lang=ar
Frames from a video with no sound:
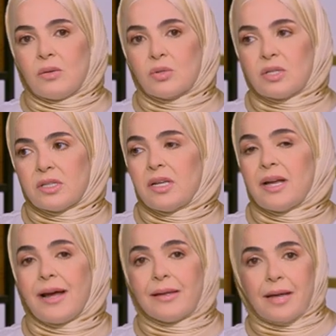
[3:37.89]

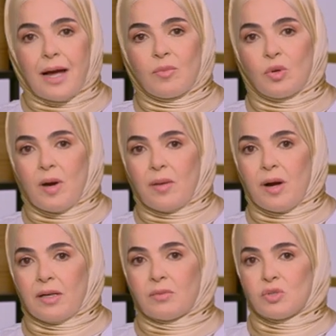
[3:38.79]
أسرتين هيتعاملوا مع
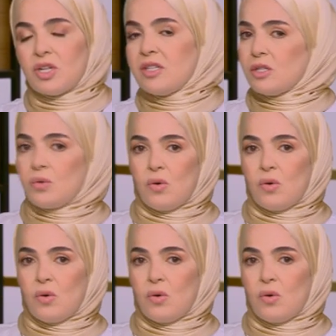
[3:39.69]
بعض مش أنت